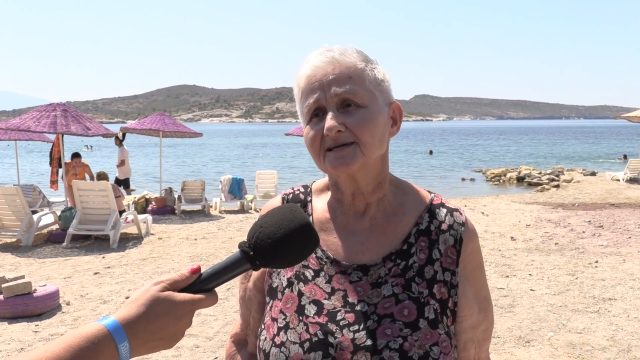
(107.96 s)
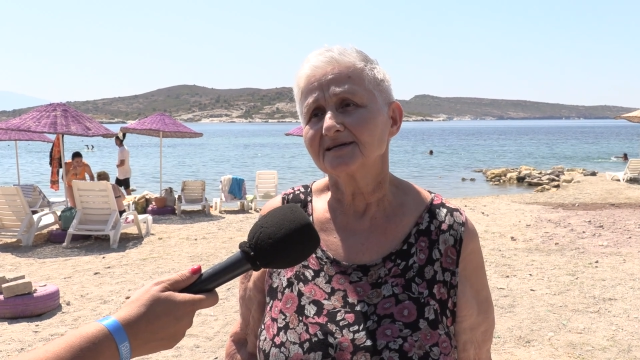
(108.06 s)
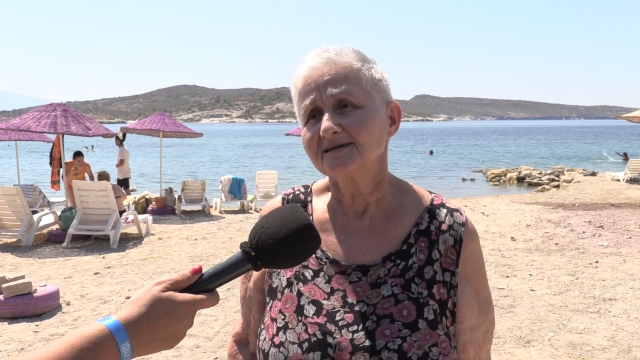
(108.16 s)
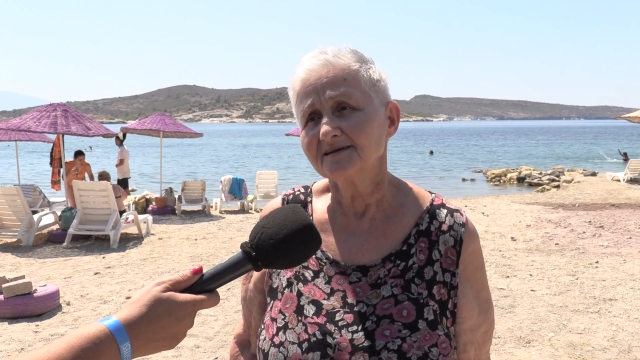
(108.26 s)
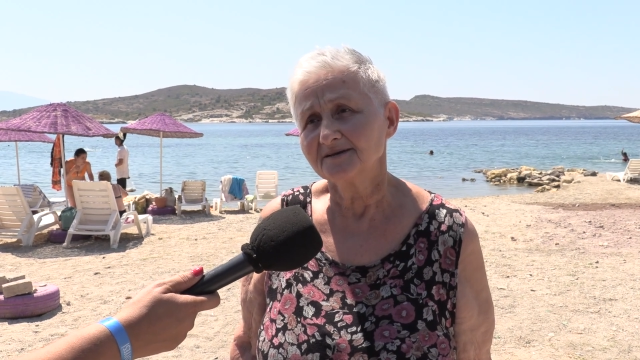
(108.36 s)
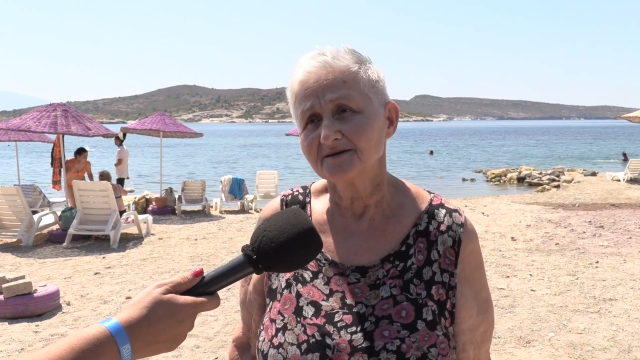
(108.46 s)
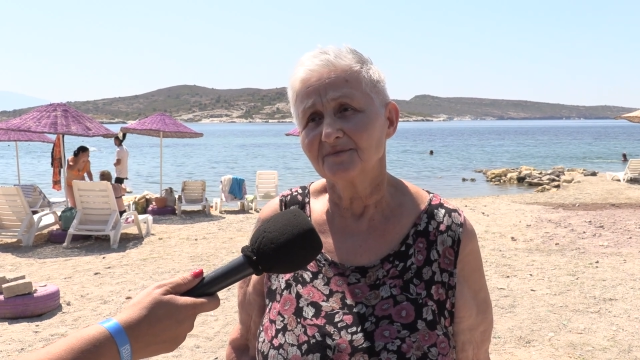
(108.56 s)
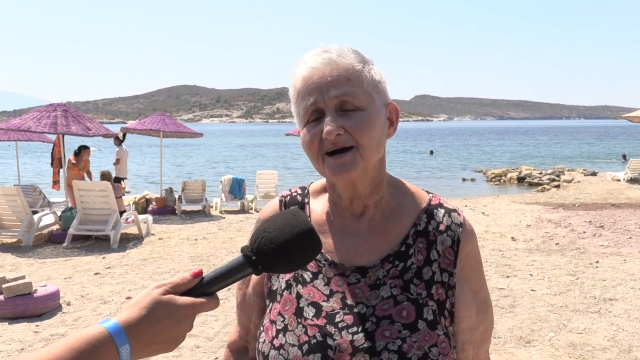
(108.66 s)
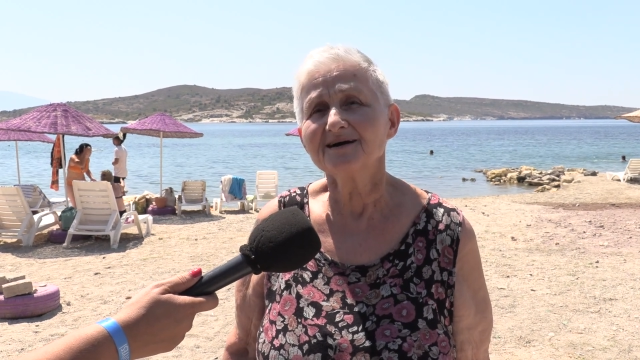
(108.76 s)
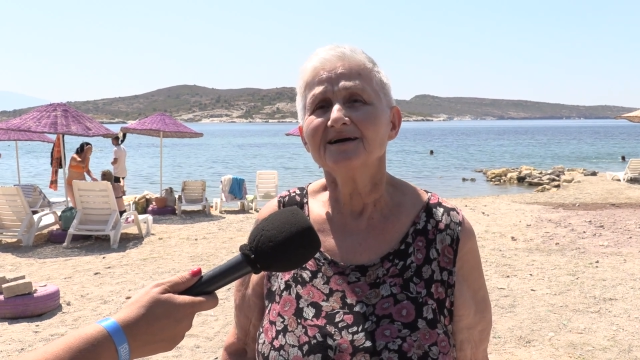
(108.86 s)
Zerrin
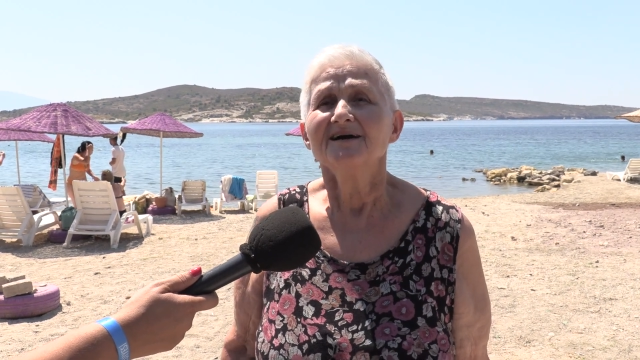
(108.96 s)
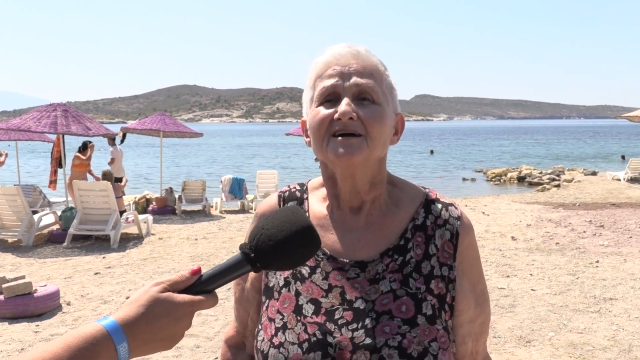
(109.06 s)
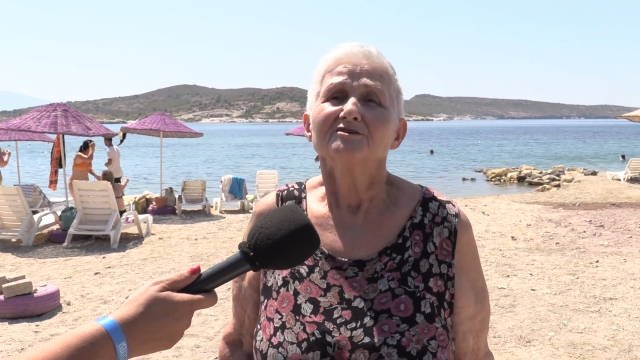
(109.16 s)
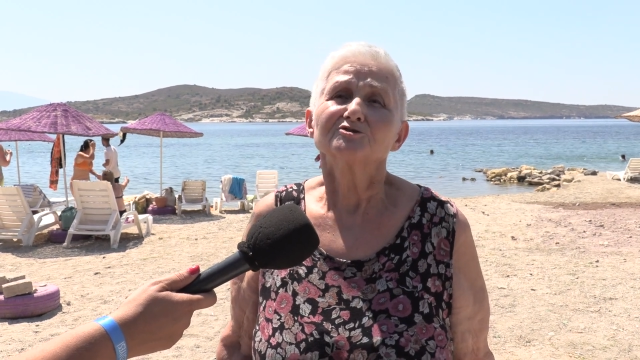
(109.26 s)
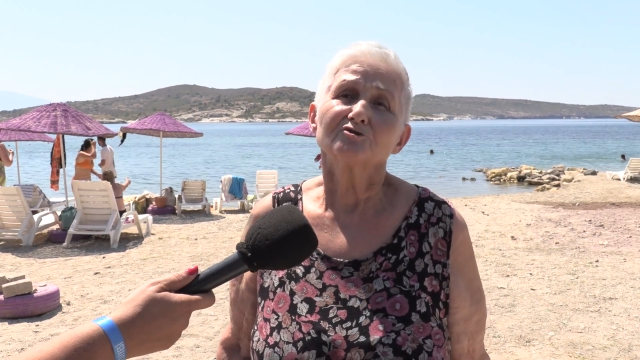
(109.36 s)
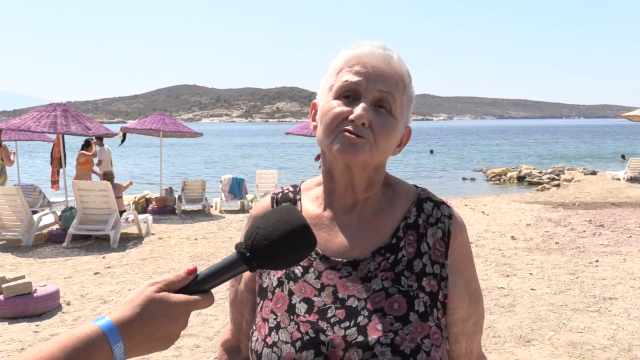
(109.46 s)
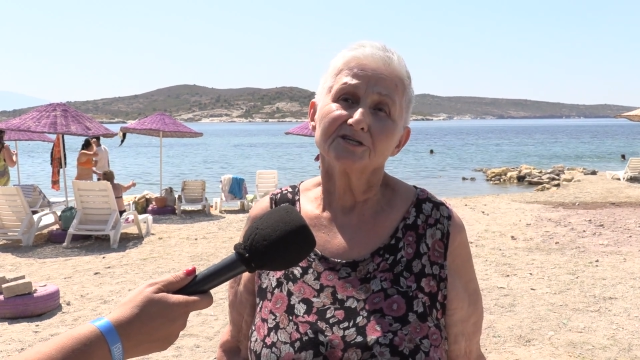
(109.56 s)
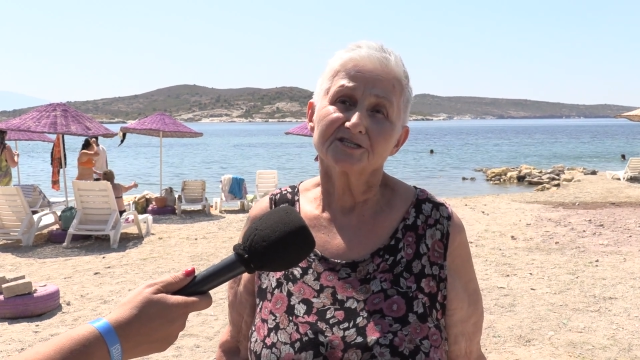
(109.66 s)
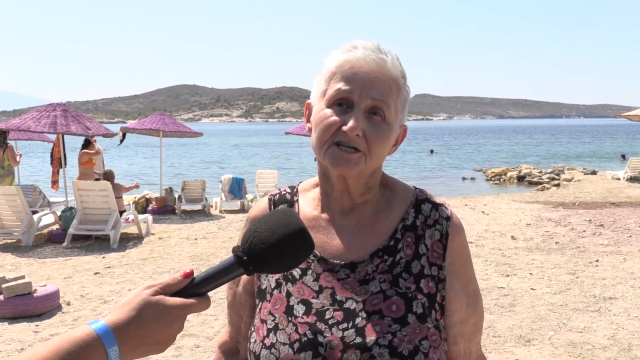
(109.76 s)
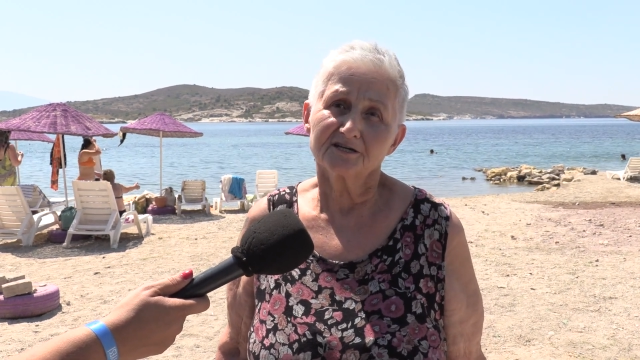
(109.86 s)
Hanım'a çok
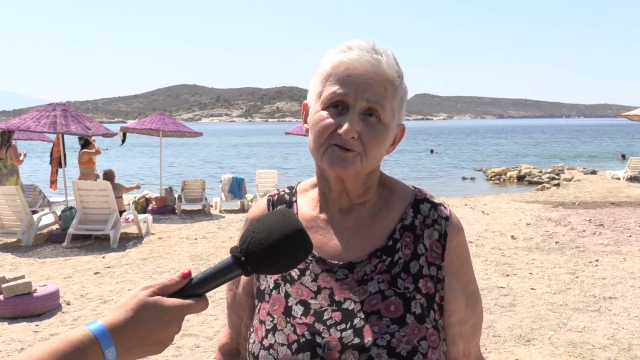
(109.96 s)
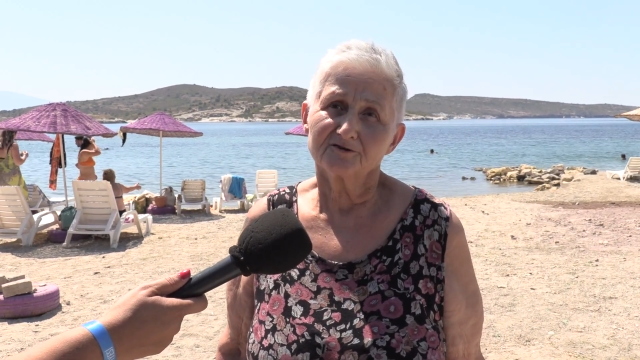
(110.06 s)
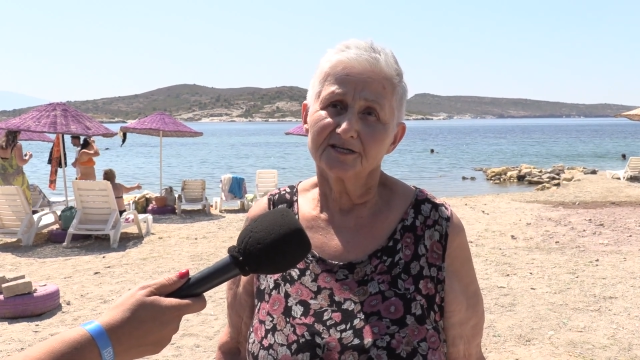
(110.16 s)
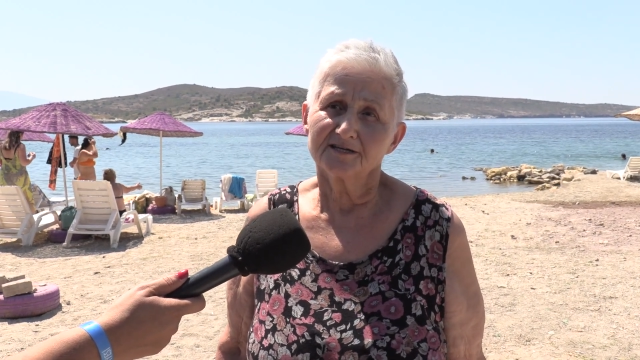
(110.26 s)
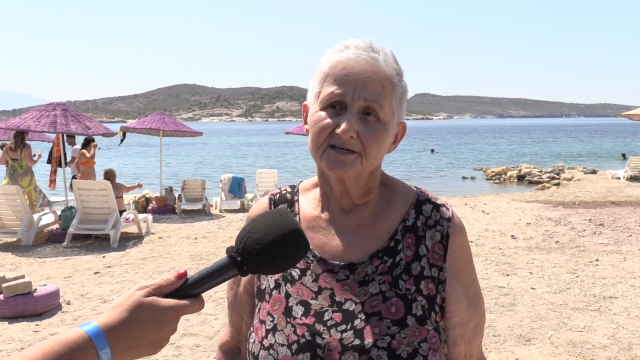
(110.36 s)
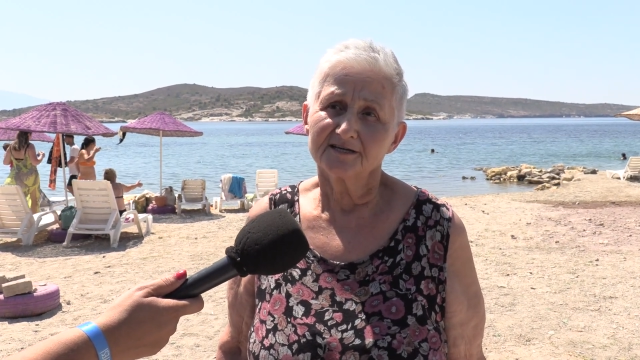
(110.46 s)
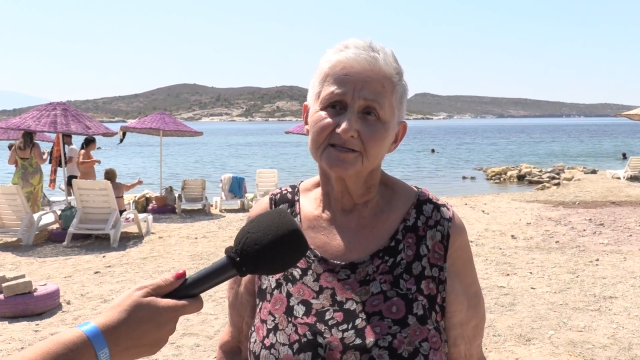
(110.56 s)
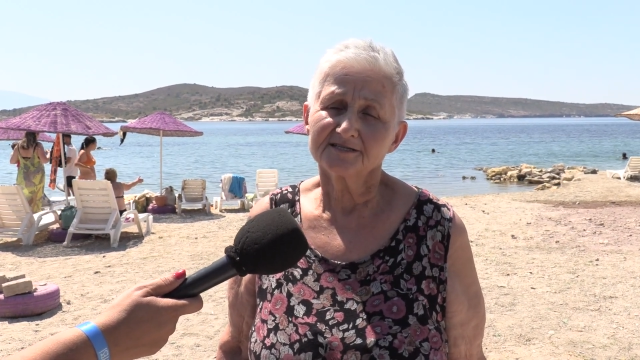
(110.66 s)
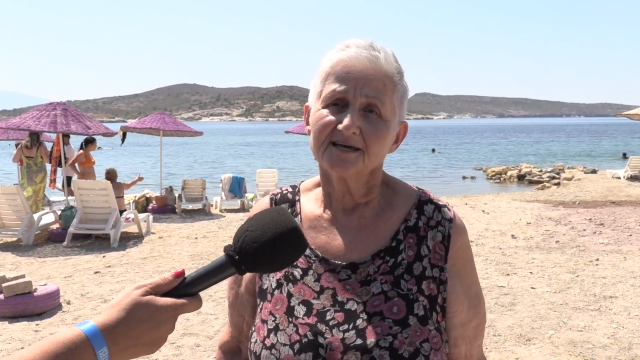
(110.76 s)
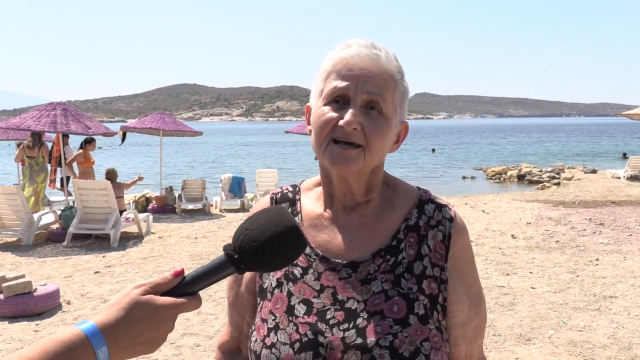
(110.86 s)
teşekkür ederiz.